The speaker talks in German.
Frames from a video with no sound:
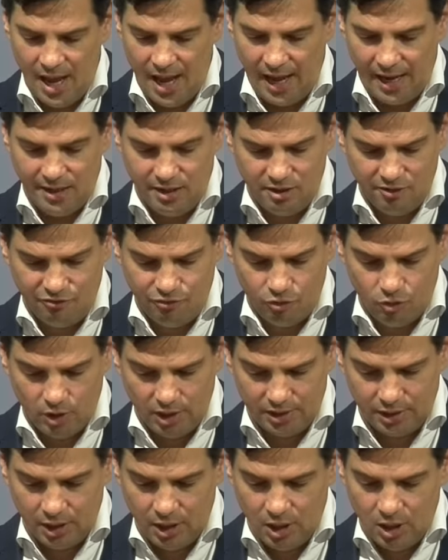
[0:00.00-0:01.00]

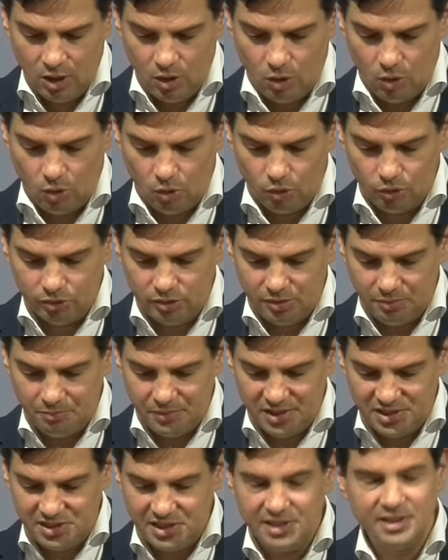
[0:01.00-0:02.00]
eingeführt und
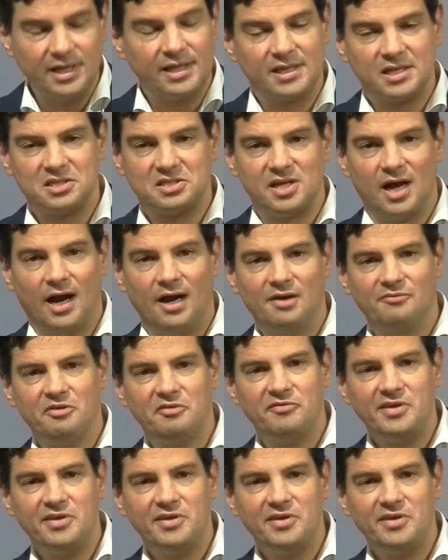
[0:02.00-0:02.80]
man sieht an den Zahlen,